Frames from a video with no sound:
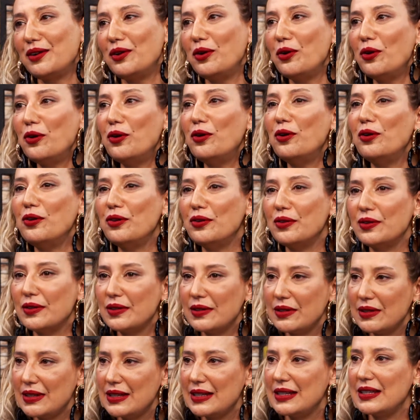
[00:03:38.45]
o
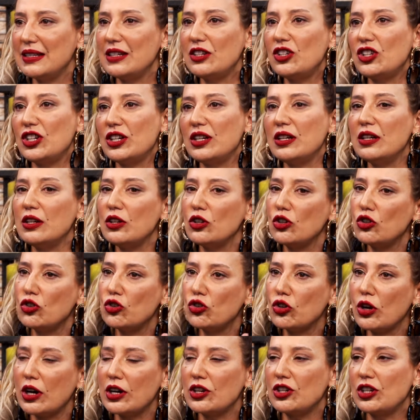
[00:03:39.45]
sizin için
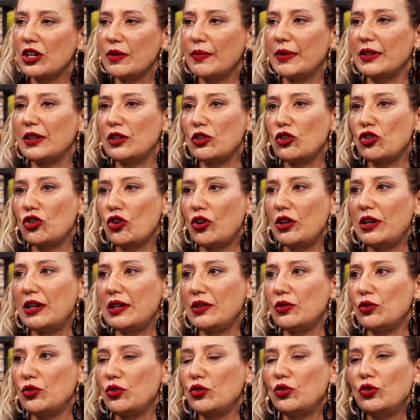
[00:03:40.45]
şu aşamada şöyle
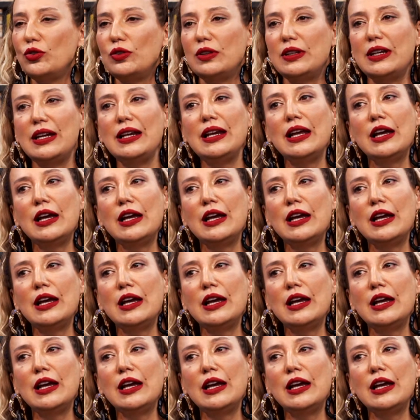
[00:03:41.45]
uygun değil,